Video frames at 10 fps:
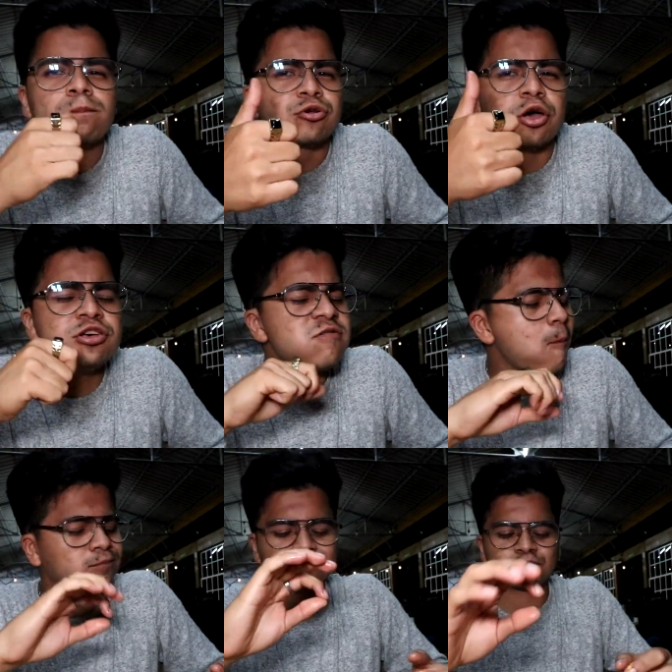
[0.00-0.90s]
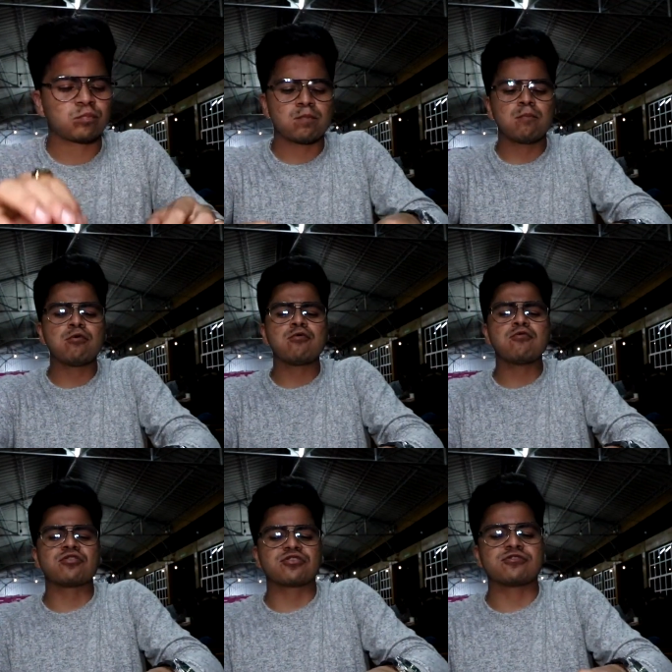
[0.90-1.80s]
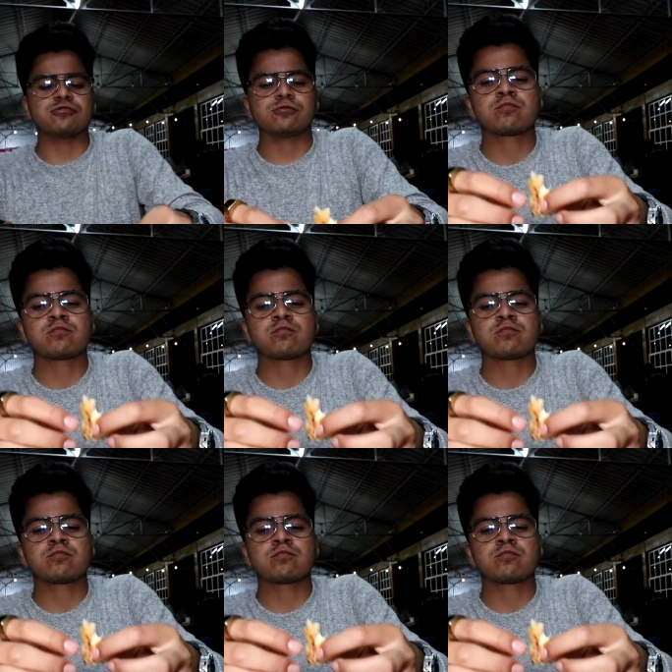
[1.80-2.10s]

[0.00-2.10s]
Pero ahí, muy rico.